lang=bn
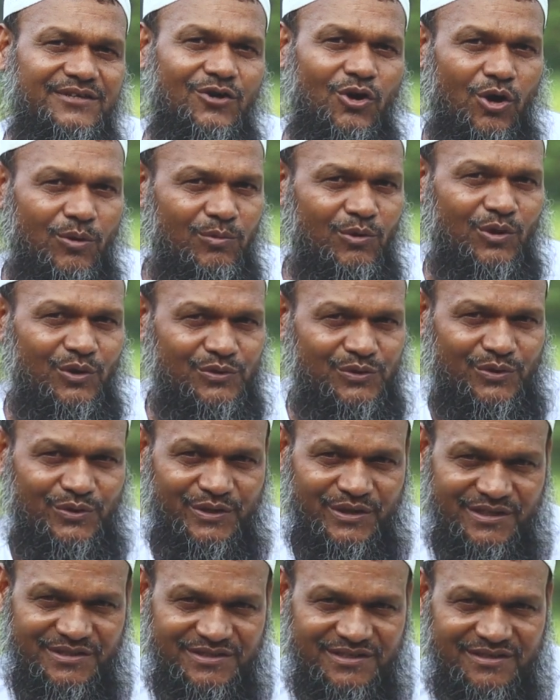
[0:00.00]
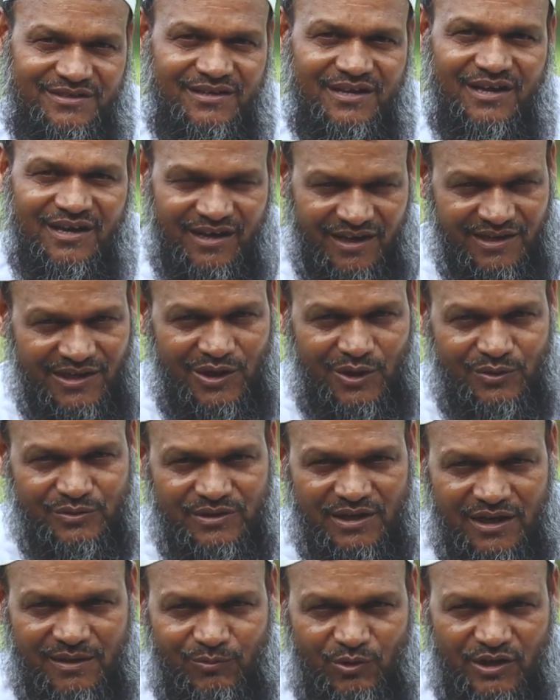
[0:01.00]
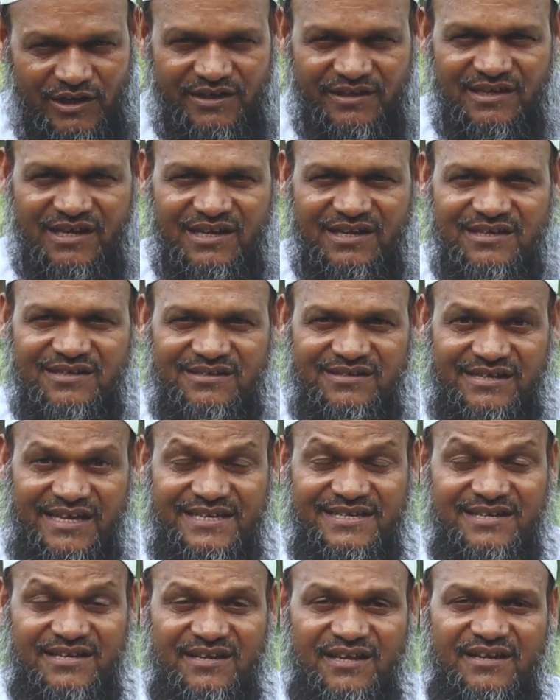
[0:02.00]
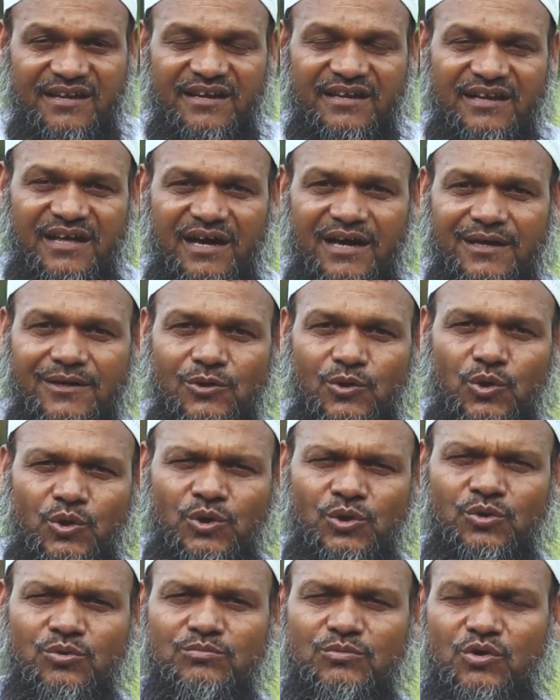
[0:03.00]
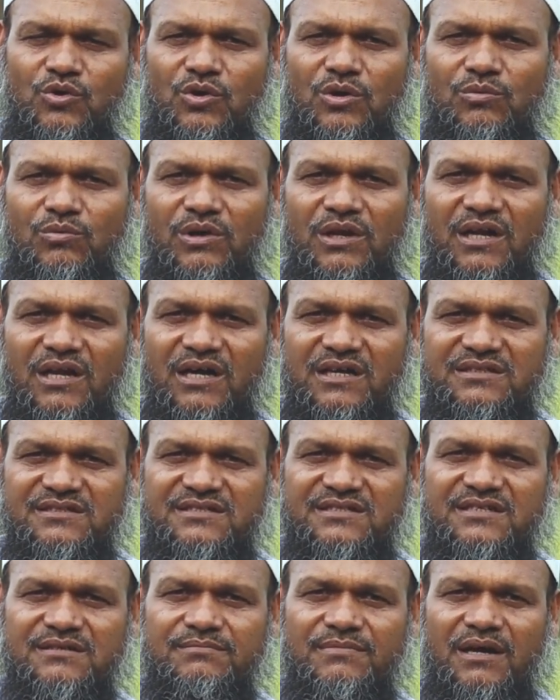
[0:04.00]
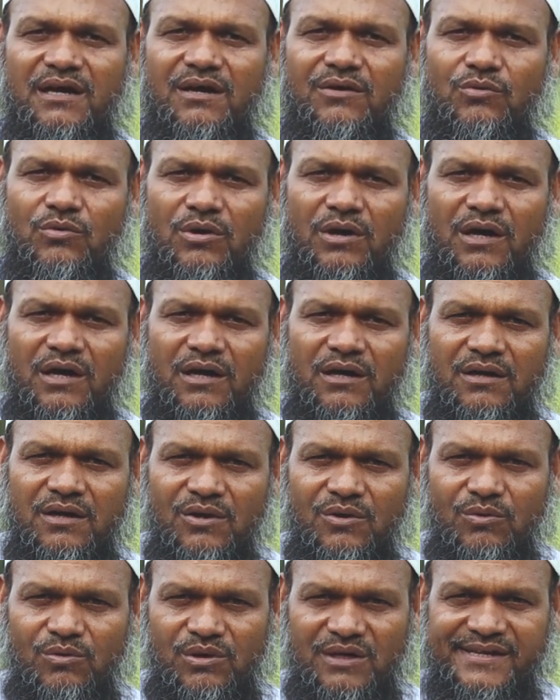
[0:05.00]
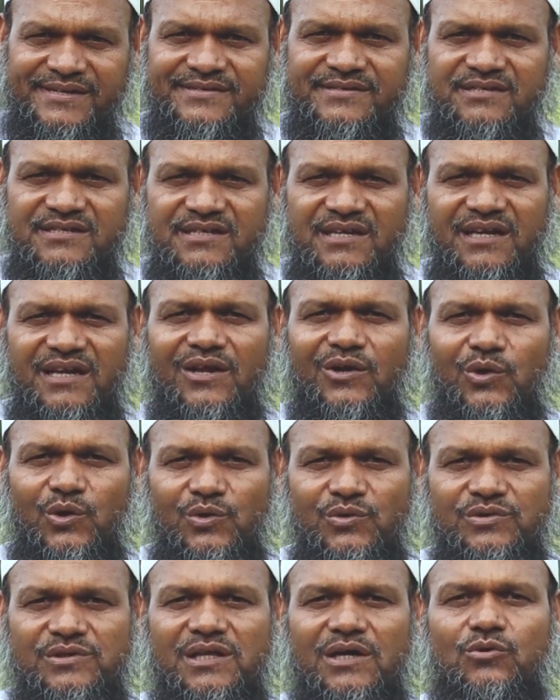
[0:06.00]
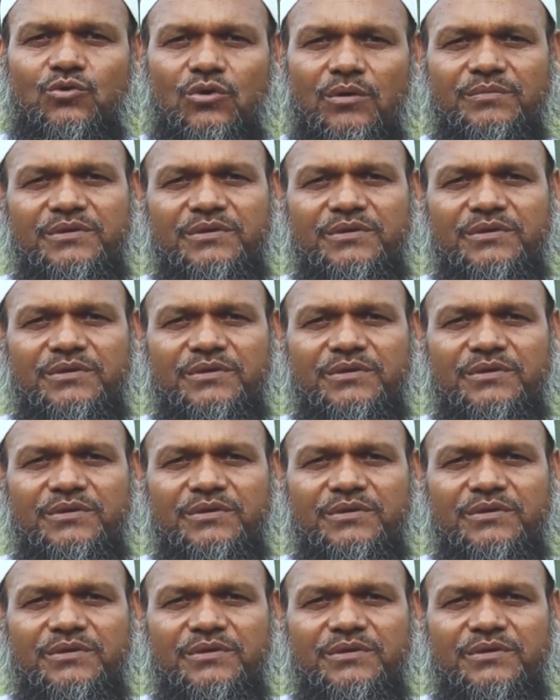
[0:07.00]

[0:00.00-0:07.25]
দিন অবগত হয়েছেন আল্লাহ তালা বলেন লাইয়ানাল্লাহ লহমোহ ওয়ালা দিমা ওহা ওয়ালা